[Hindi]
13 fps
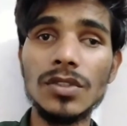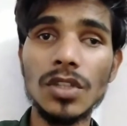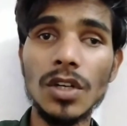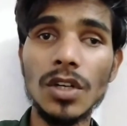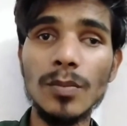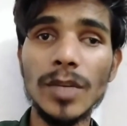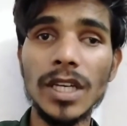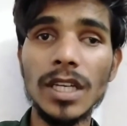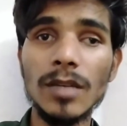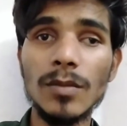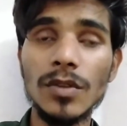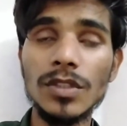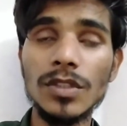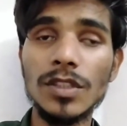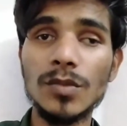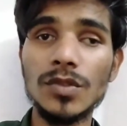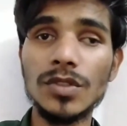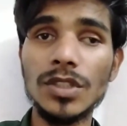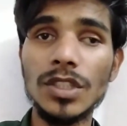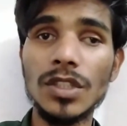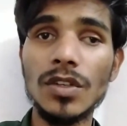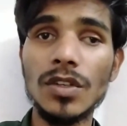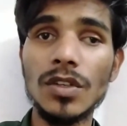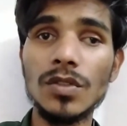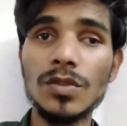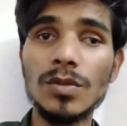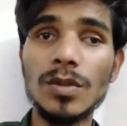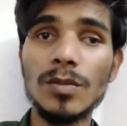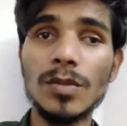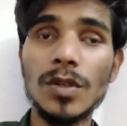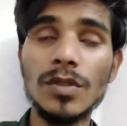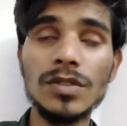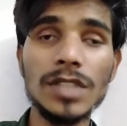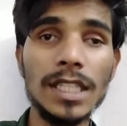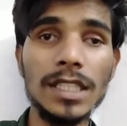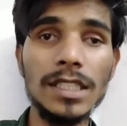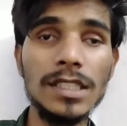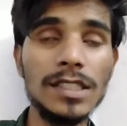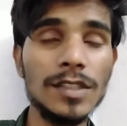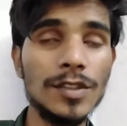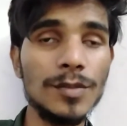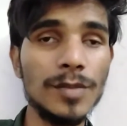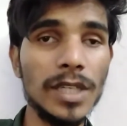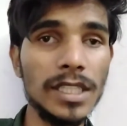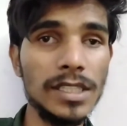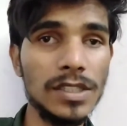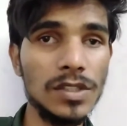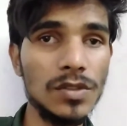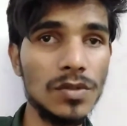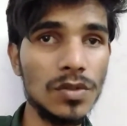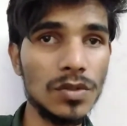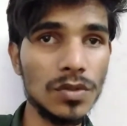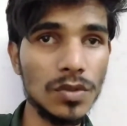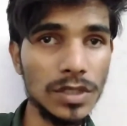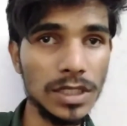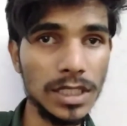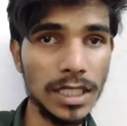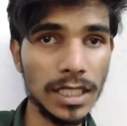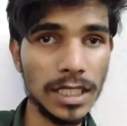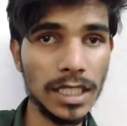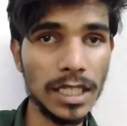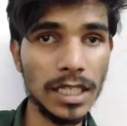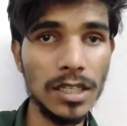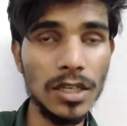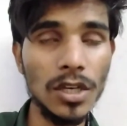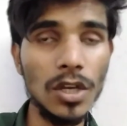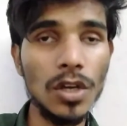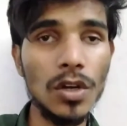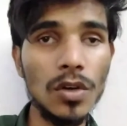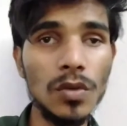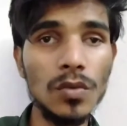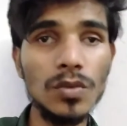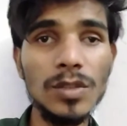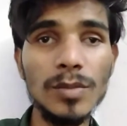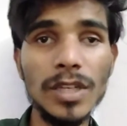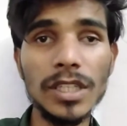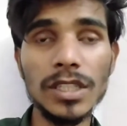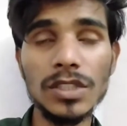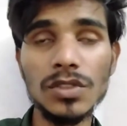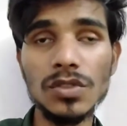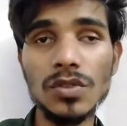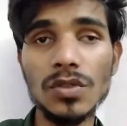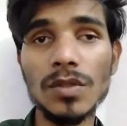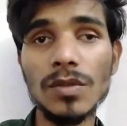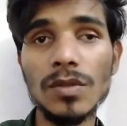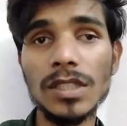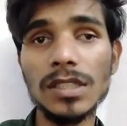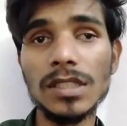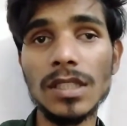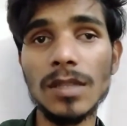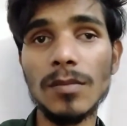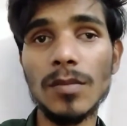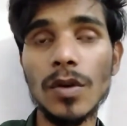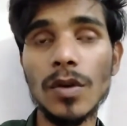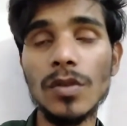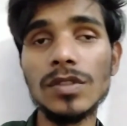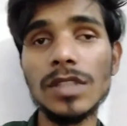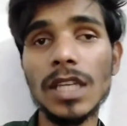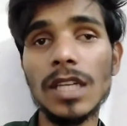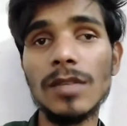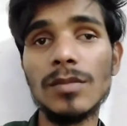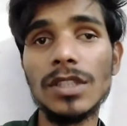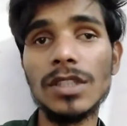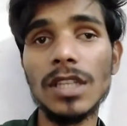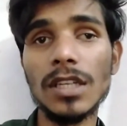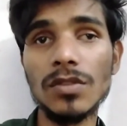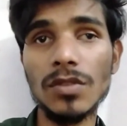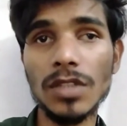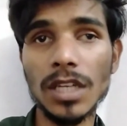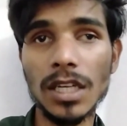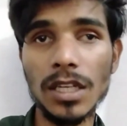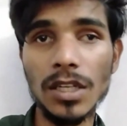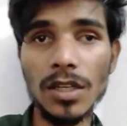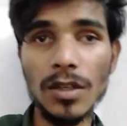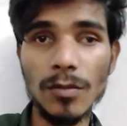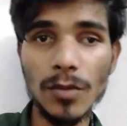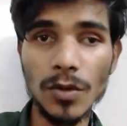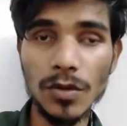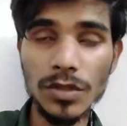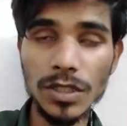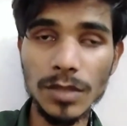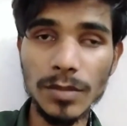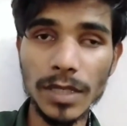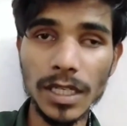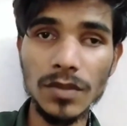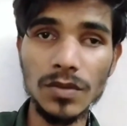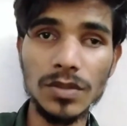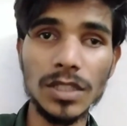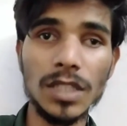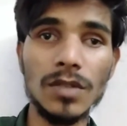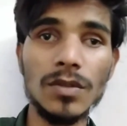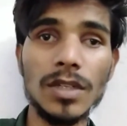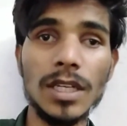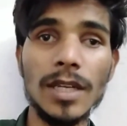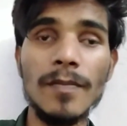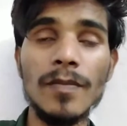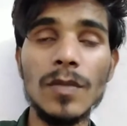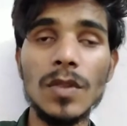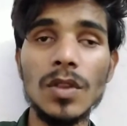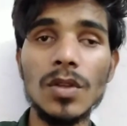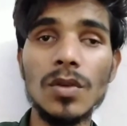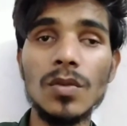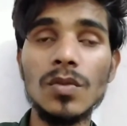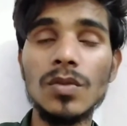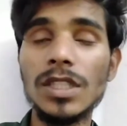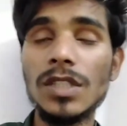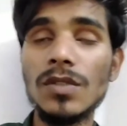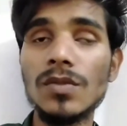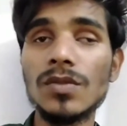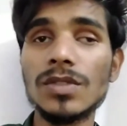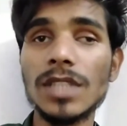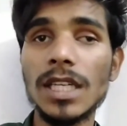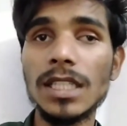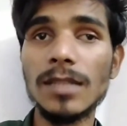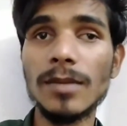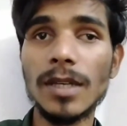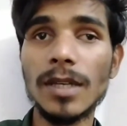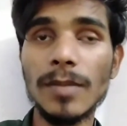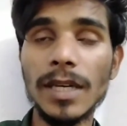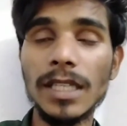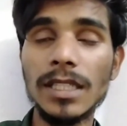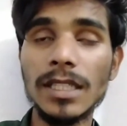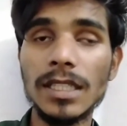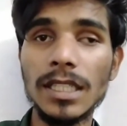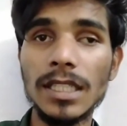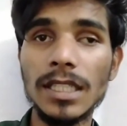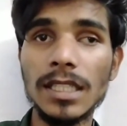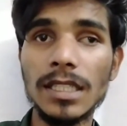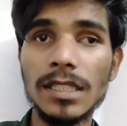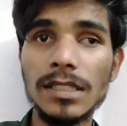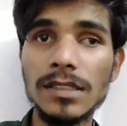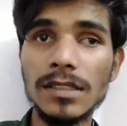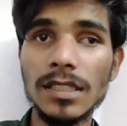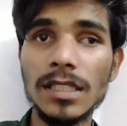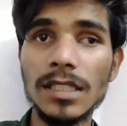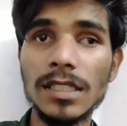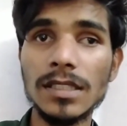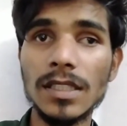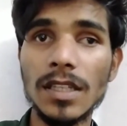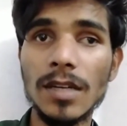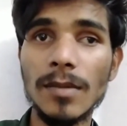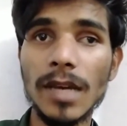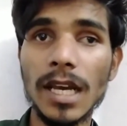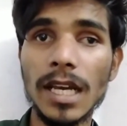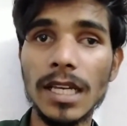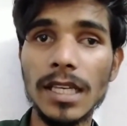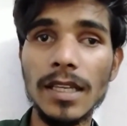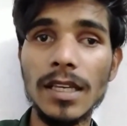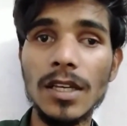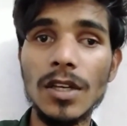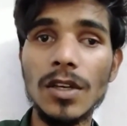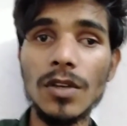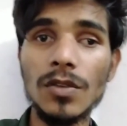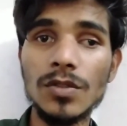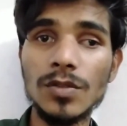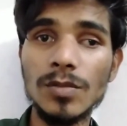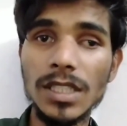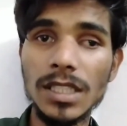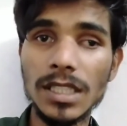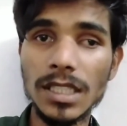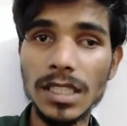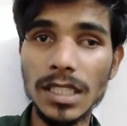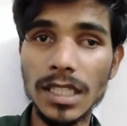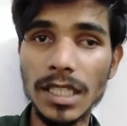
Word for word: जॉब पाना बहुत ही मुश्किल है और उसमें बहुत सारे इस वैकेंसी को रोक दिया गया है और उन्हीं वैकेंसियों के वजह से बहुत सारे विद्यार्थियों का बहुत ही बड़ा नुकसान हो रहा है तो उन्हीं नुकसान की भरपाई करने के लिए किस तरीके से हम आगे उसमें इंट्री